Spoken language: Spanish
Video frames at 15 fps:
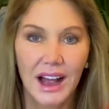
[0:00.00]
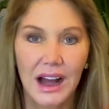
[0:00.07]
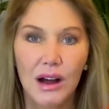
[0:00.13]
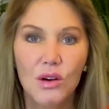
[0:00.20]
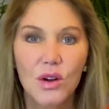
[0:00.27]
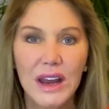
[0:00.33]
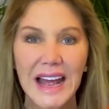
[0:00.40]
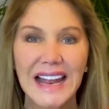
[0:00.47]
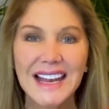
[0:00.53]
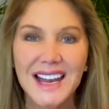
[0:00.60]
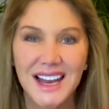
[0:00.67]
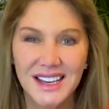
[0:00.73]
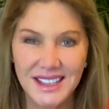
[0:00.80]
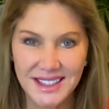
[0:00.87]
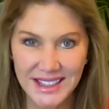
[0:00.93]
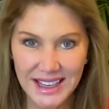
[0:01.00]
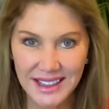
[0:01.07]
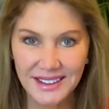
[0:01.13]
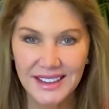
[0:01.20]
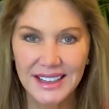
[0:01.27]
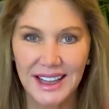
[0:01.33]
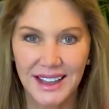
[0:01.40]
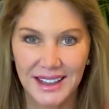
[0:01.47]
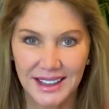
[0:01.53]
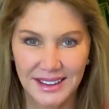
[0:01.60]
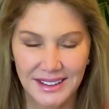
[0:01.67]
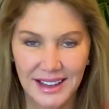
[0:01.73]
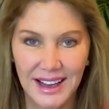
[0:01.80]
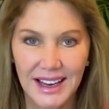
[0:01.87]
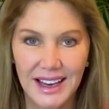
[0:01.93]
Ahora la estética
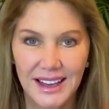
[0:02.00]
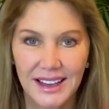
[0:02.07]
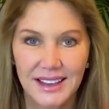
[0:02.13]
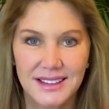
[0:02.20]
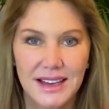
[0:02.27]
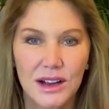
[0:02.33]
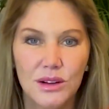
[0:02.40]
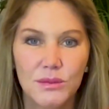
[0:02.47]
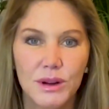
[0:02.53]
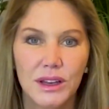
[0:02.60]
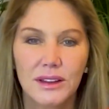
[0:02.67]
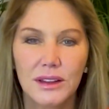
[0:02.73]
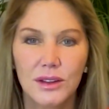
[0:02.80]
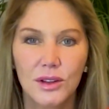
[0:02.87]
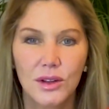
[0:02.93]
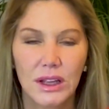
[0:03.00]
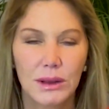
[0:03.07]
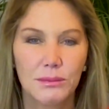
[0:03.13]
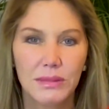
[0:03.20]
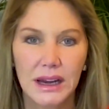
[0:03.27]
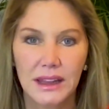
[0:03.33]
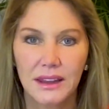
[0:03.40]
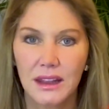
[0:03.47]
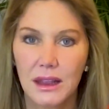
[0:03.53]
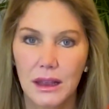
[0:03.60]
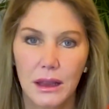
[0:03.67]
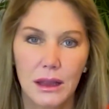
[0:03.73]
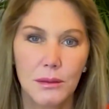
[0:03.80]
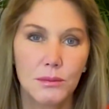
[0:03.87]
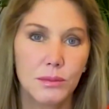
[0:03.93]
dental se ha convertido en parte
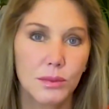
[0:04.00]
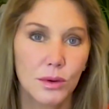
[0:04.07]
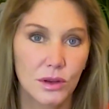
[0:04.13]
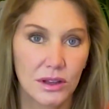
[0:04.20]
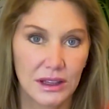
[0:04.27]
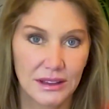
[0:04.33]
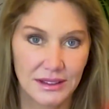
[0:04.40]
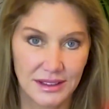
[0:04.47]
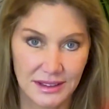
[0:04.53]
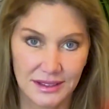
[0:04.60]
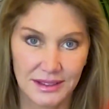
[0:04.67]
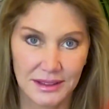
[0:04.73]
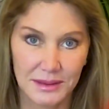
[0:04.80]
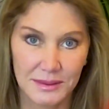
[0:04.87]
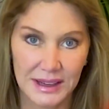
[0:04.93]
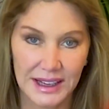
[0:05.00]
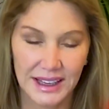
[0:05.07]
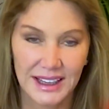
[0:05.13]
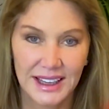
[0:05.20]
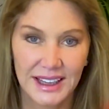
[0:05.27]
importantísima